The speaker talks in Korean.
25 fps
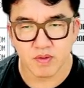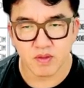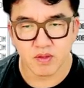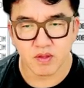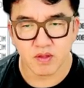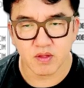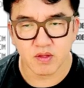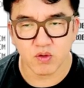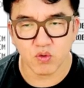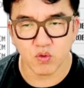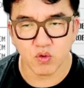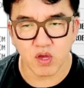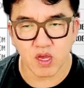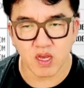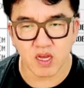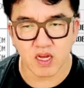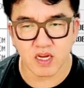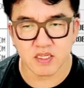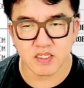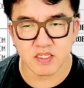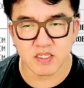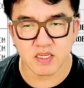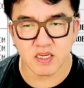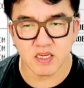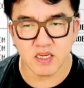음,
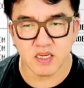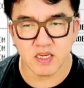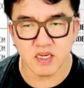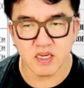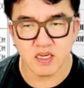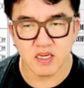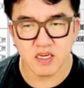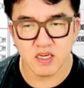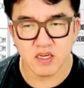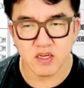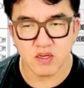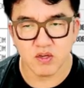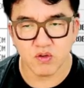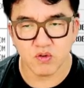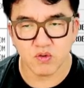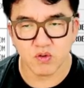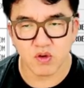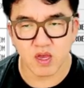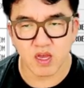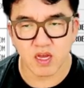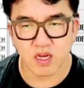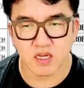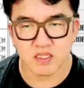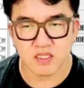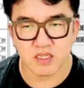여기까지
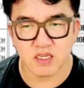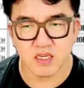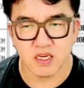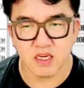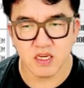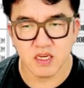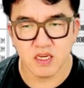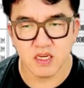여기까지를